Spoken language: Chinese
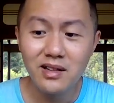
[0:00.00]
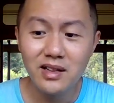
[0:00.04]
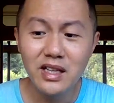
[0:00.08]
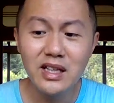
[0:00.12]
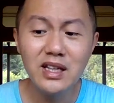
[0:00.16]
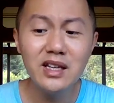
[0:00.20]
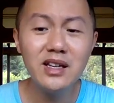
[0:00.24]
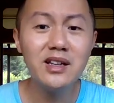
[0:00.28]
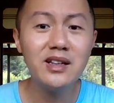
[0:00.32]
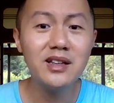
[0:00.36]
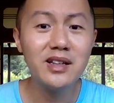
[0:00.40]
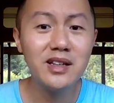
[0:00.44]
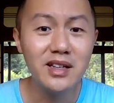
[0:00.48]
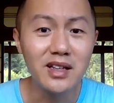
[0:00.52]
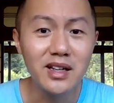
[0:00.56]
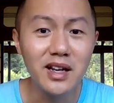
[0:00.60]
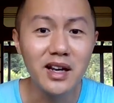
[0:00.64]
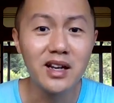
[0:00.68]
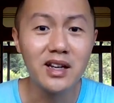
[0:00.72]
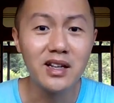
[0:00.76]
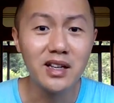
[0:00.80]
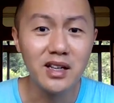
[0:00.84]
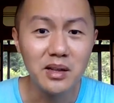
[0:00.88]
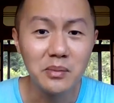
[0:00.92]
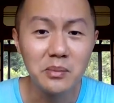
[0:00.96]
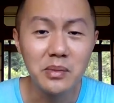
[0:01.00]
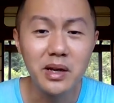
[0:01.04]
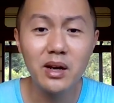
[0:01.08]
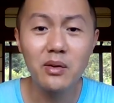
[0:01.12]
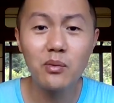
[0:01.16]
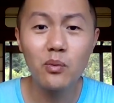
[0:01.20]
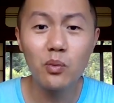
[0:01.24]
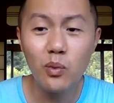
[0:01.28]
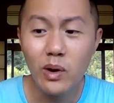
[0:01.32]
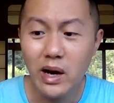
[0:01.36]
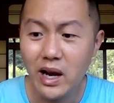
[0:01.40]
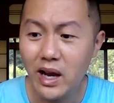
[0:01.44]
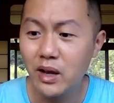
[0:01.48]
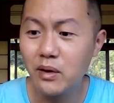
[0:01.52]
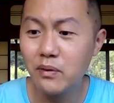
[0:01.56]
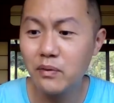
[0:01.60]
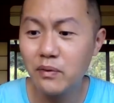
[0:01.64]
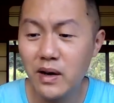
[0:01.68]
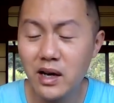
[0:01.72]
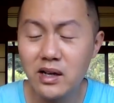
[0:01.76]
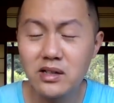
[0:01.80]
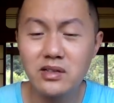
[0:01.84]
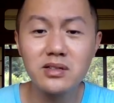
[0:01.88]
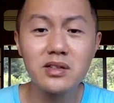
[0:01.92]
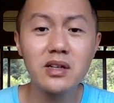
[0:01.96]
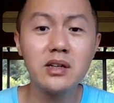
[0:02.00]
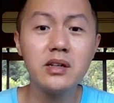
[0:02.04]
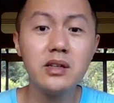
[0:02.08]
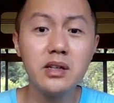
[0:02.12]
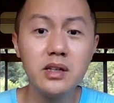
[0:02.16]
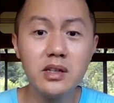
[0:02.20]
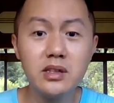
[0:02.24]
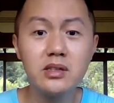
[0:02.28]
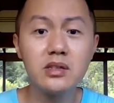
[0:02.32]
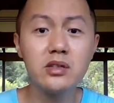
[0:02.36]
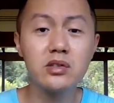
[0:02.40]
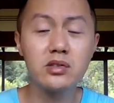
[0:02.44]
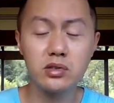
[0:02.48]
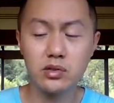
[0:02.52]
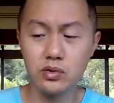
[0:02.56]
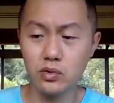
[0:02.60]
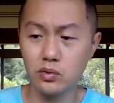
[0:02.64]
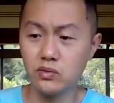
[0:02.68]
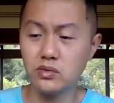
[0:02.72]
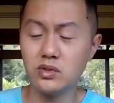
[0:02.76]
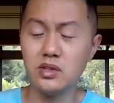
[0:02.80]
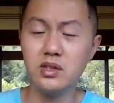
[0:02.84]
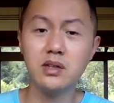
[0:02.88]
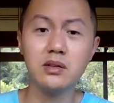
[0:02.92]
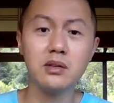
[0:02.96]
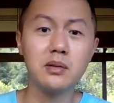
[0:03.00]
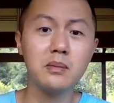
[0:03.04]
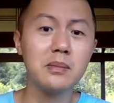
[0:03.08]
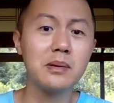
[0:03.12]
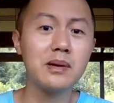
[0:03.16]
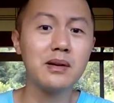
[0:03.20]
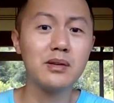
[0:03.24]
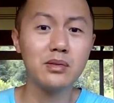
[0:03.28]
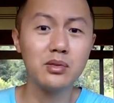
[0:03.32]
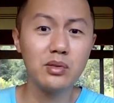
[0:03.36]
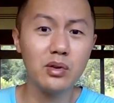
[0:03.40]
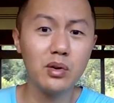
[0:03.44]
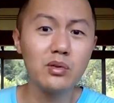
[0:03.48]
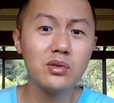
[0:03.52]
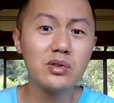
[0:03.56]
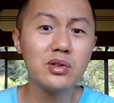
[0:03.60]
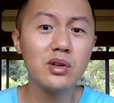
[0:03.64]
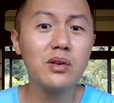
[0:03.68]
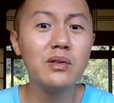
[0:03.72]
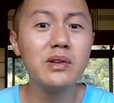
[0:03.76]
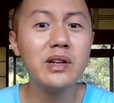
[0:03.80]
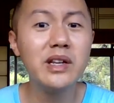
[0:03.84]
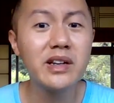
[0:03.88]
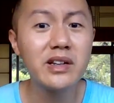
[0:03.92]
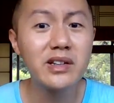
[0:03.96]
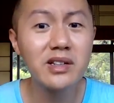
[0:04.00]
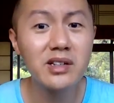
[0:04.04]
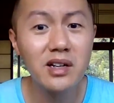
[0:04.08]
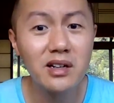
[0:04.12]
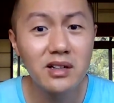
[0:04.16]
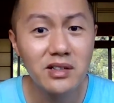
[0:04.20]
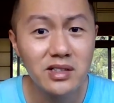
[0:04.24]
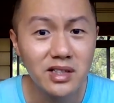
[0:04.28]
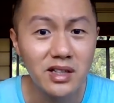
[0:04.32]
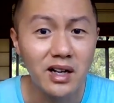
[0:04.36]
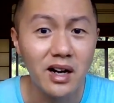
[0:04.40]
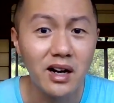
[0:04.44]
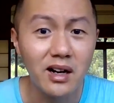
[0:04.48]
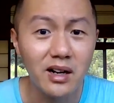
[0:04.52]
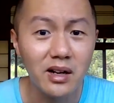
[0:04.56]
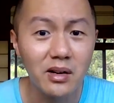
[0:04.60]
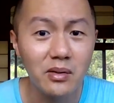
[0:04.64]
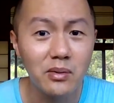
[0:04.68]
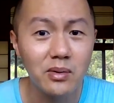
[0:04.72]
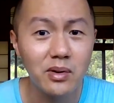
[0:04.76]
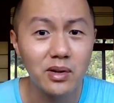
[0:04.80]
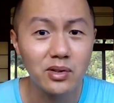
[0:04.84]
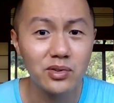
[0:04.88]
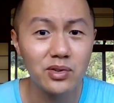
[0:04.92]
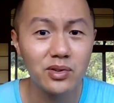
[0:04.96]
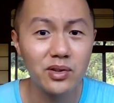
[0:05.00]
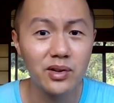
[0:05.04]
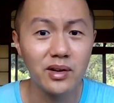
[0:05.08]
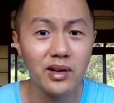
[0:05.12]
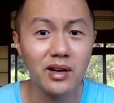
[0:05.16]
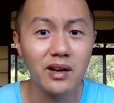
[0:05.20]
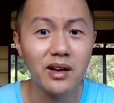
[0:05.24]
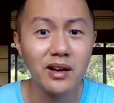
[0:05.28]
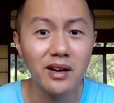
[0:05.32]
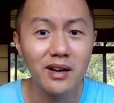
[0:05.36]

地铁里面外放声音，这手机怎么有时候铃声响了，我去，